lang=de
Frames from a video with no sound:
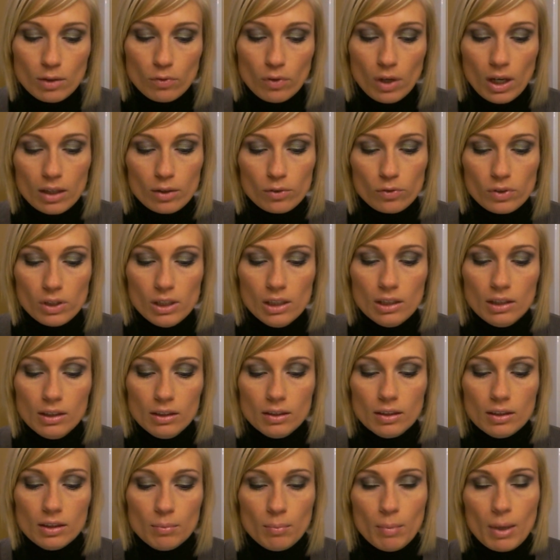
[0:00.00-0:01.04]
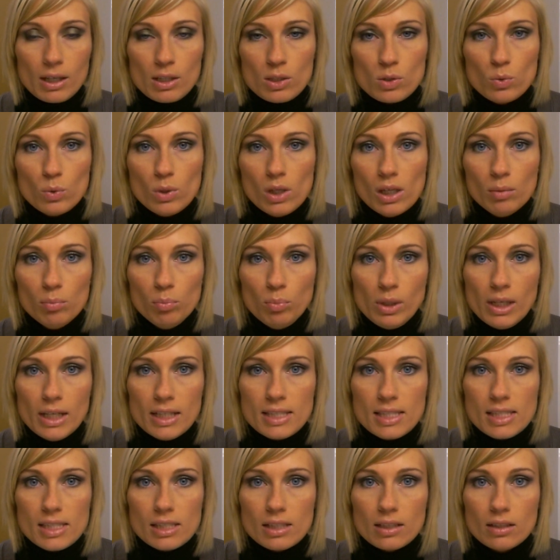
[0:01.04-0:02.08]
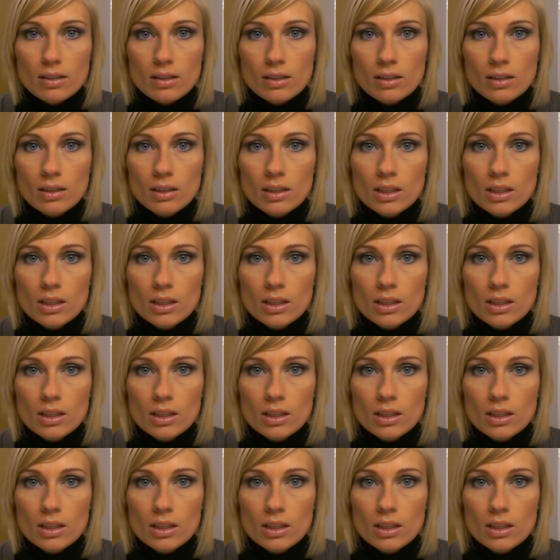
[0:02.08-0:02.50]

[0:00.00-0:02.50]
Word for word: Frage 4. Backst du gern Plätzchen?